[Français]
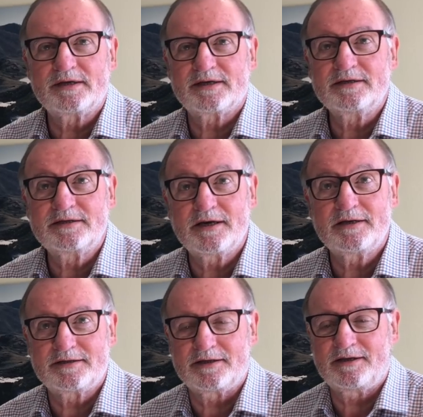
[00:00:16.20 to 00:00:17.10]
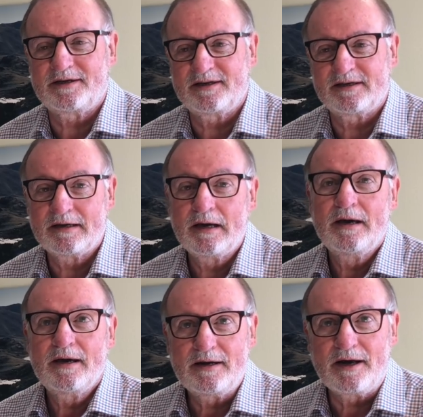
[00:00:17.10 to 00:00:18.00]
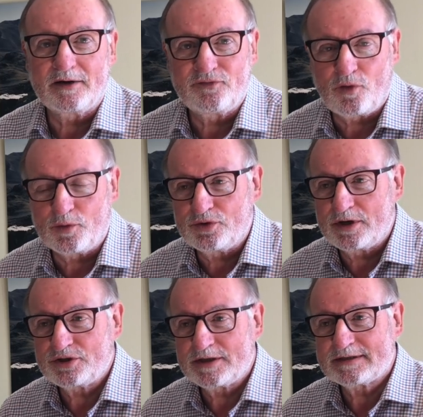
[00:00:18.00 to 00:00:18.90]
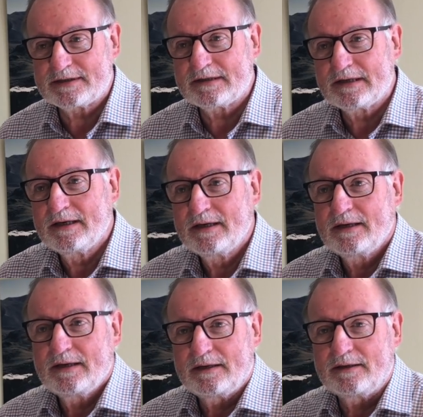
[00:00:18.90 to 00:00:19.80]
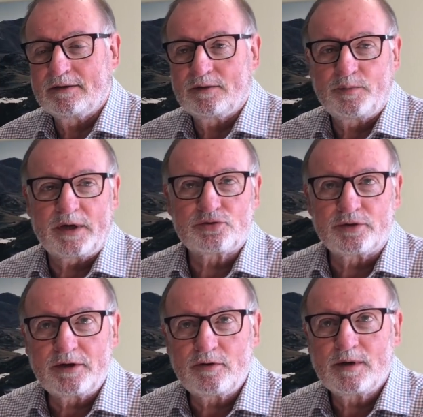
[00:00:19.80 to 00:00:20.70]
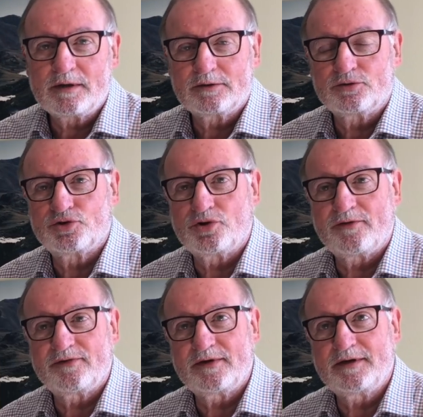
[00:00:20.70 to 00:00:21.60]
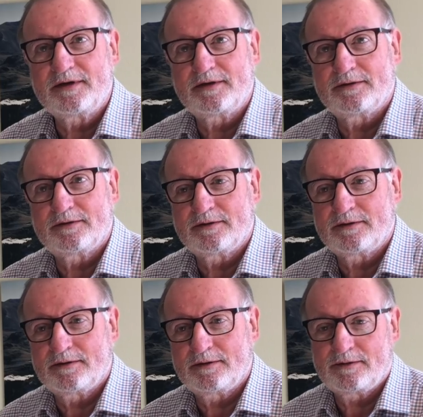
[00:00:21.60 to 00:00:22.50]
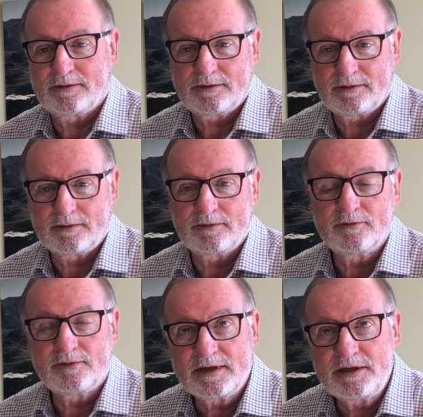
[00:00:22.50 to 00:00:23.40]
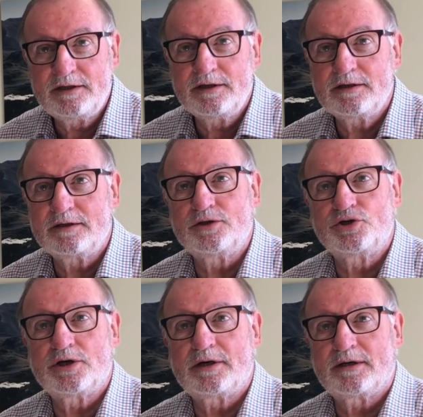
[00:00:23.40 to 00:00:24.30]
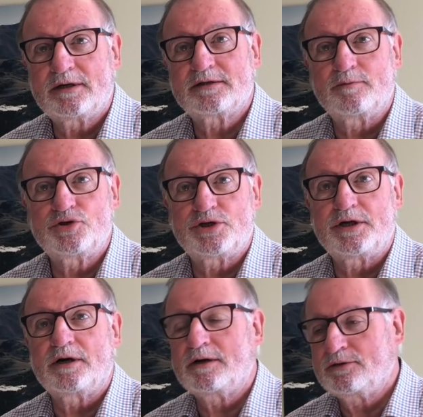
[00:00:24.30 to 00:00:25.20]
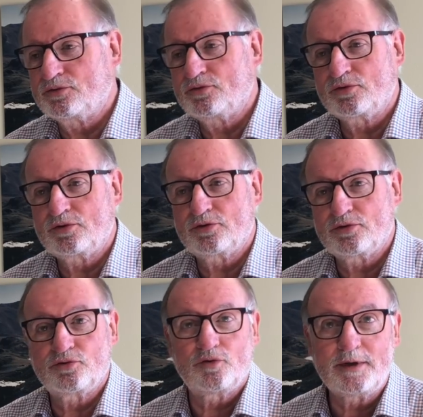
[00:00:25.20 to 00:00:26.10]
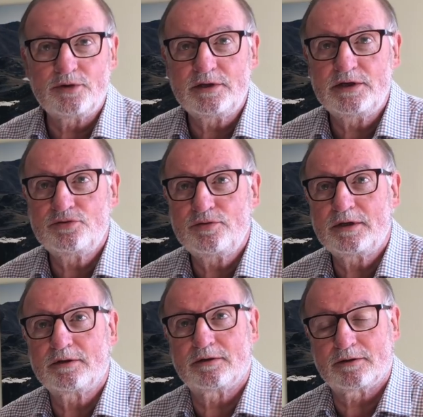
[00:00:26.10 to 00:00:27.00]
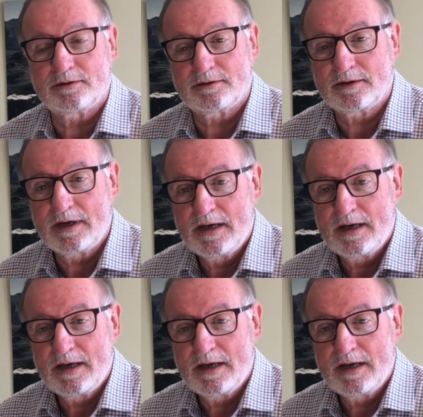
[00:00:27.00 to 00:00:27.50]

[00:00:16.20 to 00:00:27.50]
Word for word: essentiel, c'était la réforme de la chasse. Euh, personnellement, je l'avais euh, validé déjà à l'Assemblée générale, donc 2018. Euh,